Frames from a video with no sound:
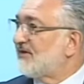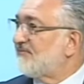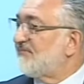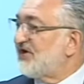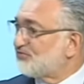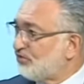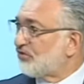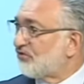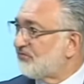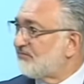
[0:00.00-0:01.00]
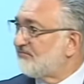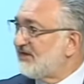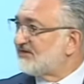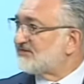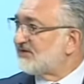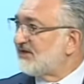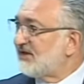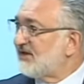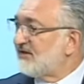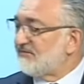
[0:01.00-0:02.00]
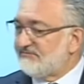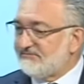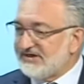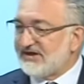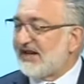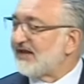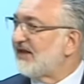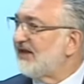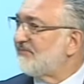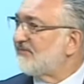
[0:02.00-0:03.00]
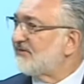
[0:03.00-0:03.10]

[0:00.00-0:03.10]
Mecburuk. Biz bir araya gelip